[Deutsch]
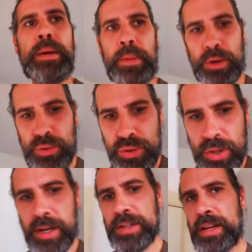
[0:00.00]
Mein
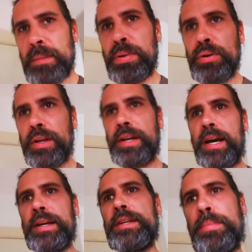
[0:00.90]
Kühlschrank ist kaputt
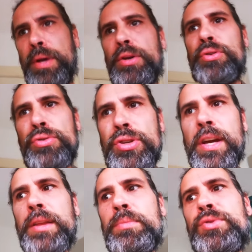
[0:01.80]
gegangen. Ich habe keinen
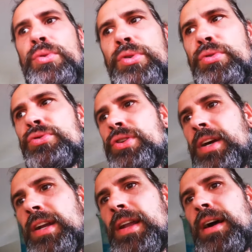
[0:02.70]
Kühlschrank. Ich muss ohne
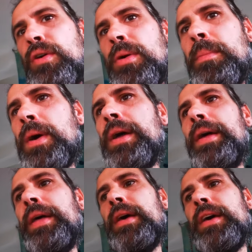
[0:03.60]
Kühlschrank klarkommen.
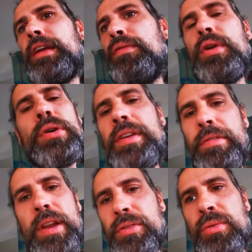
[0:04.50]
Ich will auch
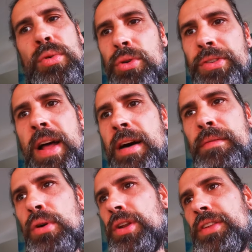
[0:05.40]
nie wieder so einen großen
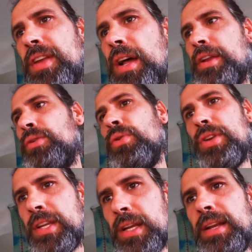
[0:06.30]
haben wollen. Der ist gar nicht
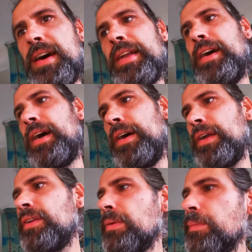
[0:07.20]
nötig. Ein kleiner
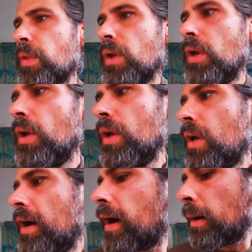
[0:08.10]
reicht.
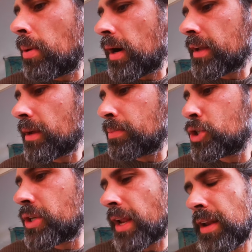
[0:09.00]
Aber ich habe
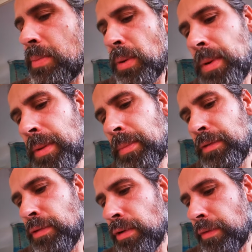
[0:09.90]
ständig Probleme
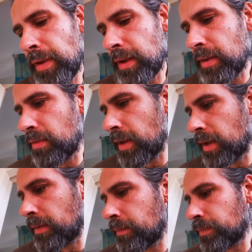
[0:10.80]
mit Fruchtfliegen
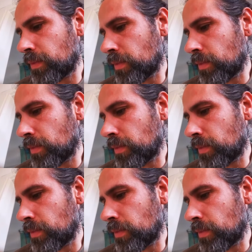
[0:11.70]
deswegen.